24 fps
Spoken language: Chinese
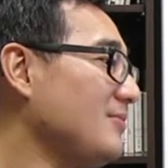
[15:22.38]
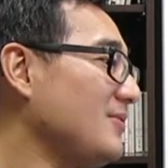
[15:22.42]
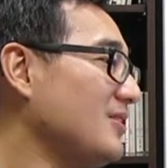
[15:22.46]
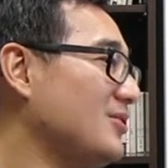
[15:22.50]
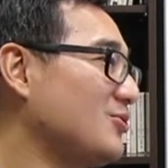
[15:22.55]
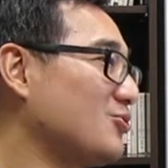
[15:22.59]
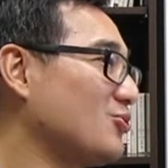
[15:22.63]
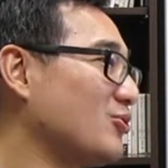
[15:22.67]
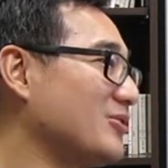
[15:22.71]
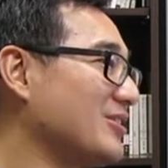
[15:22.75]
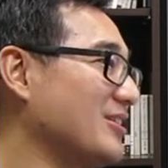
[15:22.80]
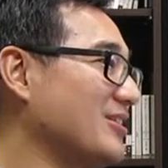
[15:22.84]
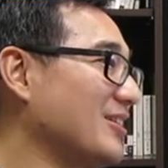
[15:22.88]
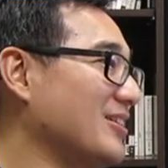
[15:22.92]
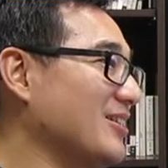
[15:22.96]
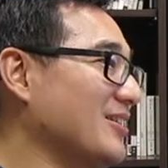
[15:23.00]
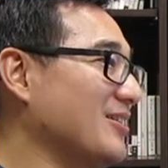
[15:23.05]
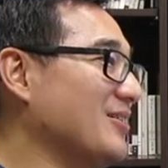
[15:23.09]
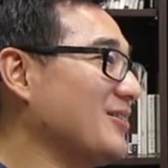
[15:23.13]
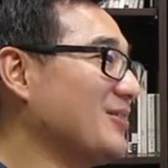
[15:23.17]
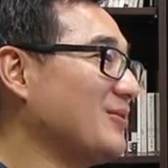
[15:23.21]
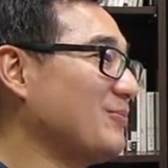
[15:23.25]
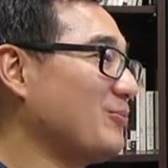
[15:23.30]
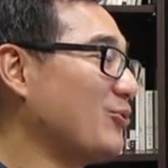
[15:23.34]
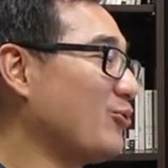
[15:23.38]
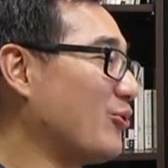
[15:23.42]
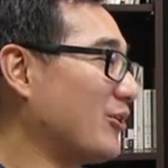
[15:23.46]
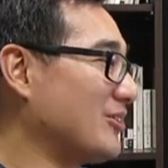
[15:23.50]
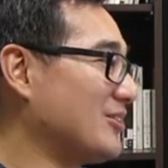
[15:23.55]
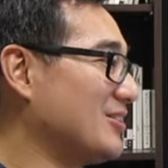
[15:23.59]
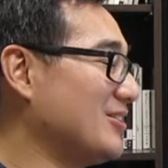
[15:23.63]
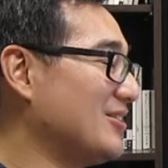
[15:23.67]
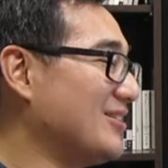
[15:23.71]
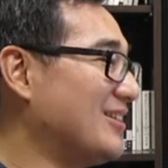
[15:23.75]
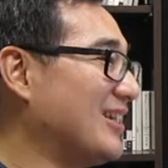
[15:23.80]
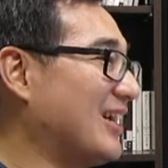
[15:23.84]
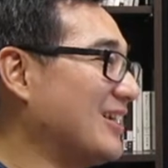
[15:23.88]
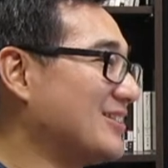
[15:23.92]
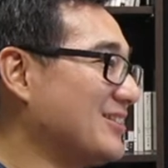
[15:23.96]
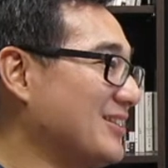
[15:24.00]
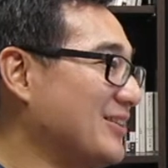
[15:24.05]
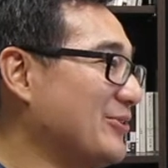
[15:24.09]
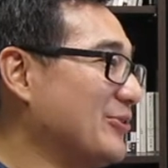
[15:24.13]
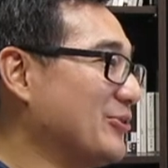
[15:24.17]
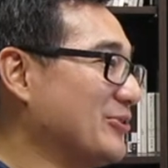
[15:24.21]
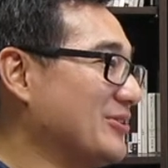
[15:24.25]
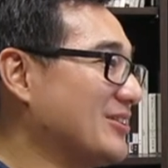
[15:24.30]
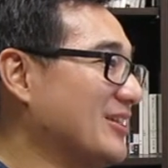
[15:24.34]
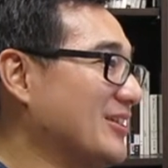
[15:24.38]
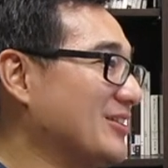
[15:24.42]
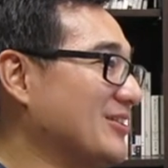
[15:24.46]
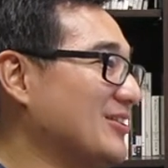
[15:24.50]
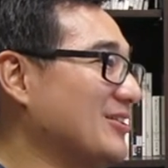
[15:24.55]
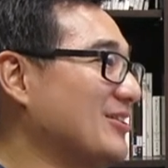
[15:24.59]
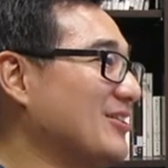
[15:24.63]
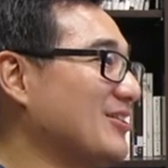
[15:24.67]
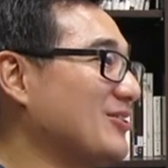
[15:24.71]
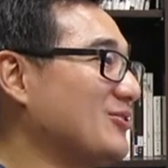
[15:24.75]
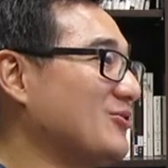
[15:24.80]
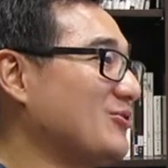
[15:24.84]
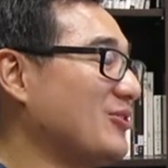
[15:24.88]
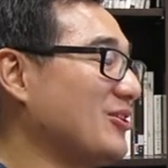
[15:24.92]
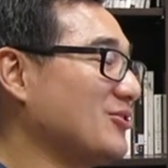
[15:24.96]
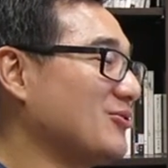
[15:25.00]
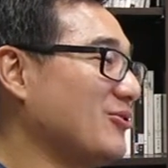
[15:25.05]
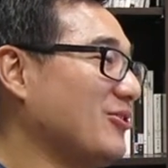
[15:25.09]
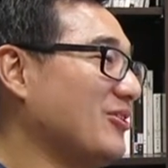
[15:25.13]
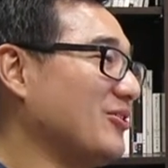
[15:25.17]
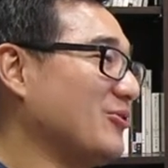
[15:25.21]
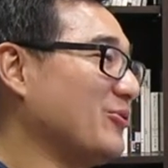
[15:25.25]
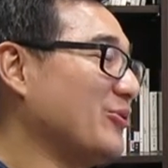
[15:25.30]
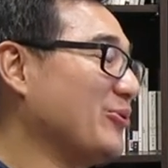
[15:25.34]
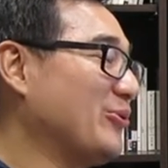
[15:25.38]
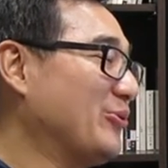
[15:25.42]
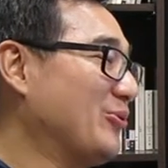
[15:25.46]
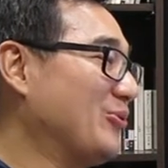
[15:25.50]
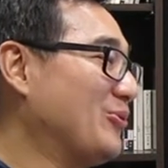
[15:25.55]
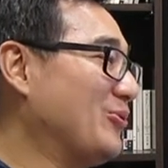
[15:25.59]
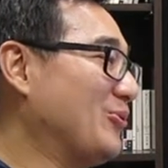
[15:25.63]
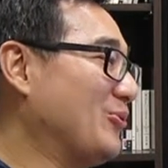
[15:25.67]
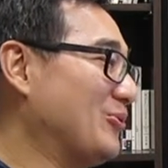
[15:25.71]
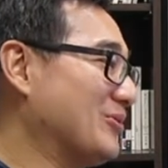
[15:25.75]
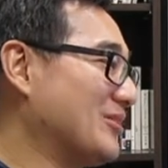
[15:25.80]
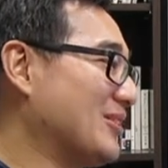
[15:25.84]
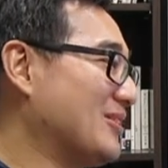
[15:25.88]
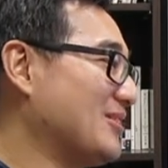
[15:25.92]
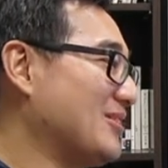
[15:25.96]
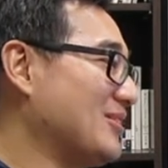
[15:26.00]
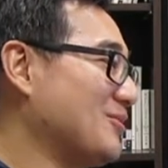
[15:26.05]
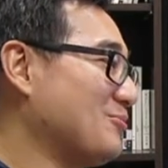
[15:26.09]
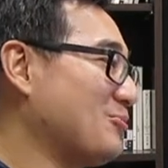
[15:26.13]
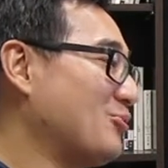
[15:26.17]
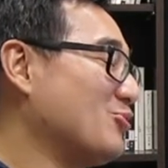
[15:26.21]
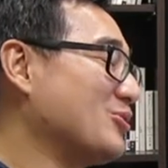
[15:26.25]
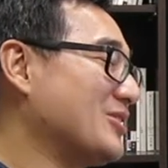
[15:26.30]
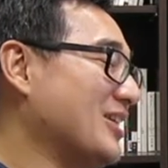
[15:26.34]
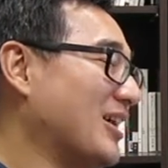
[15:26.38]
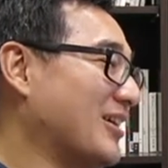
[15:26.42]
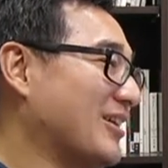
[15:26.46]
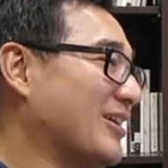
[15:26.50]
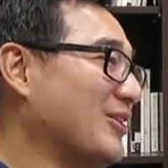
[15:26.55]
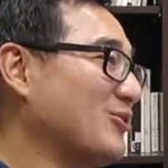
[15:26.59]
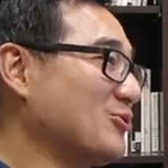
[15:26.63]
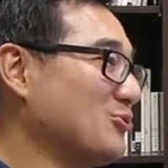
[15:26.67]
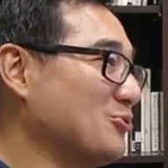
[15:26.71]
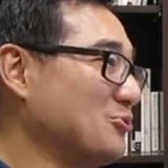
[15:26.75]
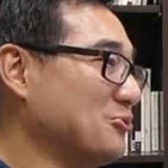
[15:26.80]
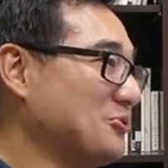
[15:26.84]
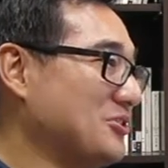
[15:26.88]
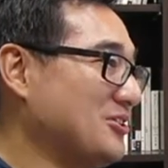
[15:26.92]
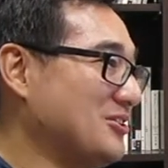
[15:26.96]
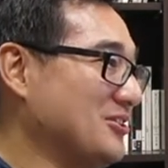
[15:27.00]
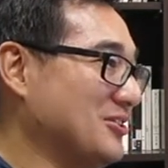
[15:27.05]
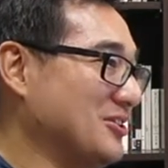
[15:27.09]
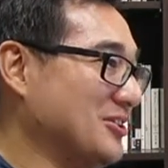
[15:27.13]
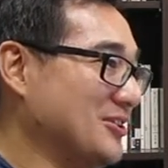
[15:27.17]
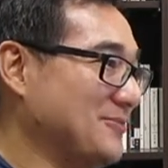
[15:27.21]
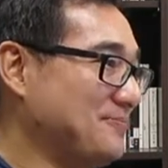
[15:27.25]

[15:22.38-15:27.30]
说真的，不管是男生女生，嗯、虽然说很多女生是不强调舒适的，